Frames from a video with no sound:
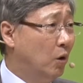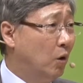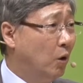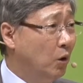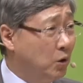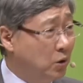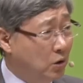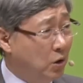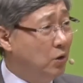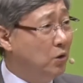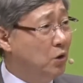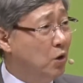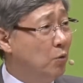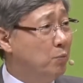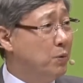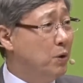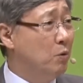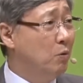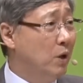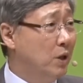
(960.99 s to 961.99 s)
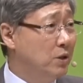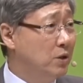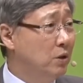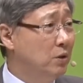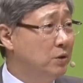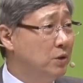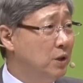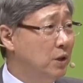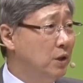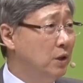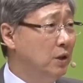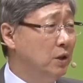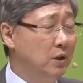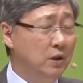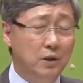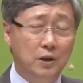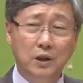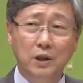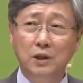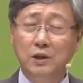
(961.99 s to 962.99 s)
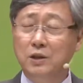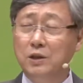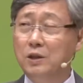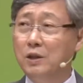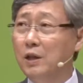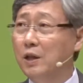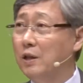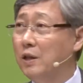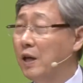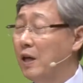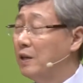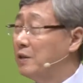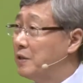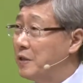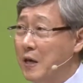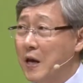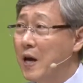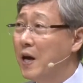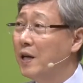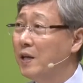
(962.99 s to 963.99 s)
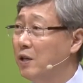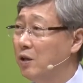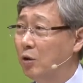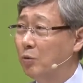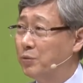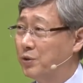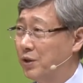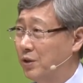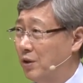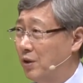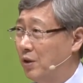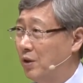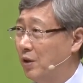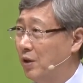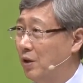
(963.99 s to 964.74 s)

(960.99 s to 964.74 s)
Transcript: 어떤 형편과 처지인지에 대한 제한이 없어요.